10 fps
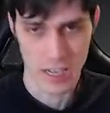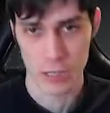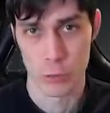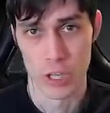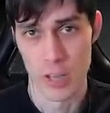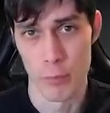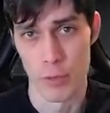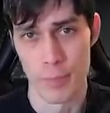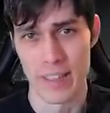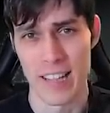которую она
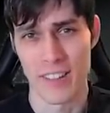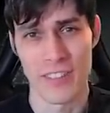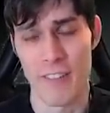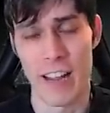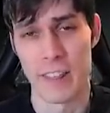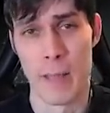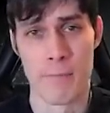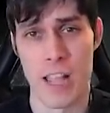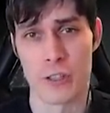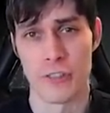будет пытаться вставлять
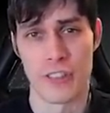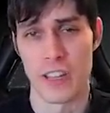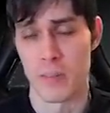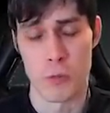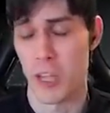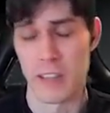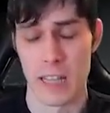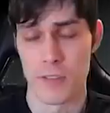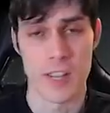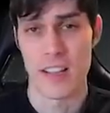нам в наши все
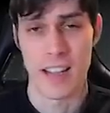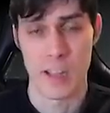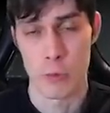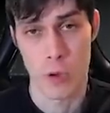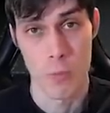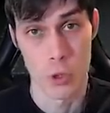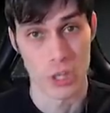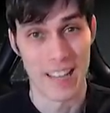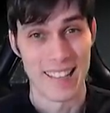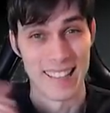замечательные отверстия, какие только
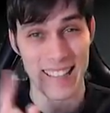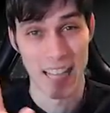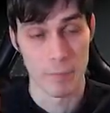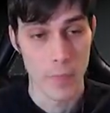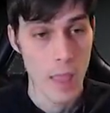можно. Нет.